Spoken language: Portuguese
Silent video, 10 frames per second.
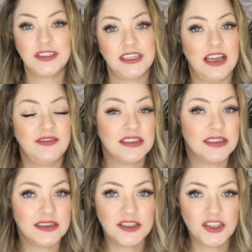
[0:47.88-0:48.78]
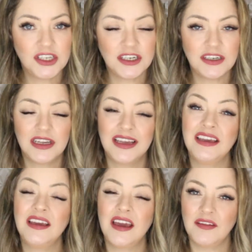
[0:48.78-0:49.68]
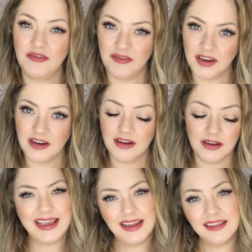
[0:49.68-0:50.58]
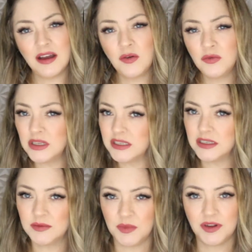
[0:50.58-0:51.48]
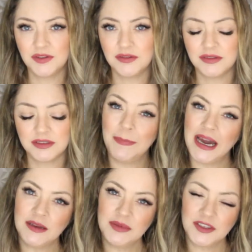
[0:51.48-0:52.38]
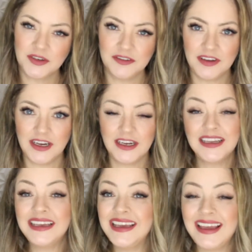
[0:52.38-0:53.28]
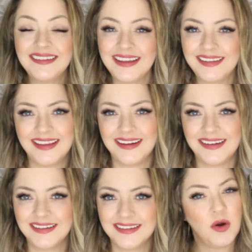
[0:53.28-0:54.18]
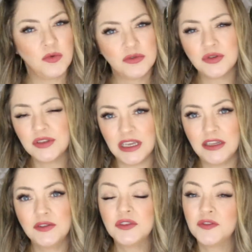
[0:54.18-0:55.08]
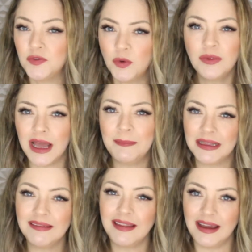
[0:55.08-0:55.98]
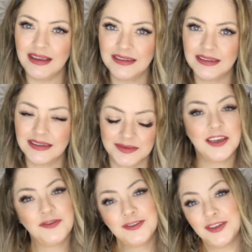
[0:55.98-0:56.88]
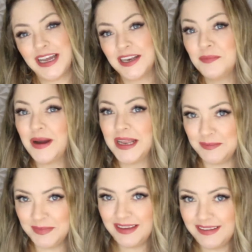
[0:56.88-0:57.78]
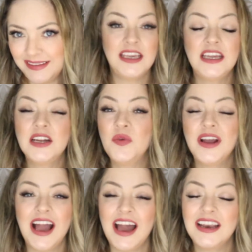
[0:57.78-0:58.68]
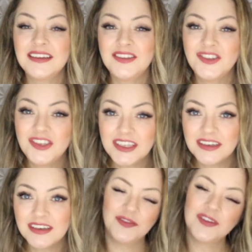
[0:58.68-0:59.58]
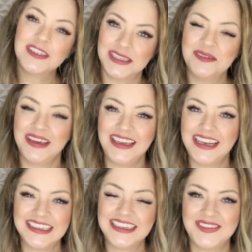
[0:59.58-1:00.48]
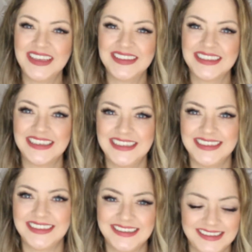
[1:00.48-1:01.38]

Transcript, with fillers: Você deve assistir e rever cada um desses módulos para absorver e entender alguns conceitos fundamentais que funcionaram para mim e irão garantir que você também irá ser bem-sucedido.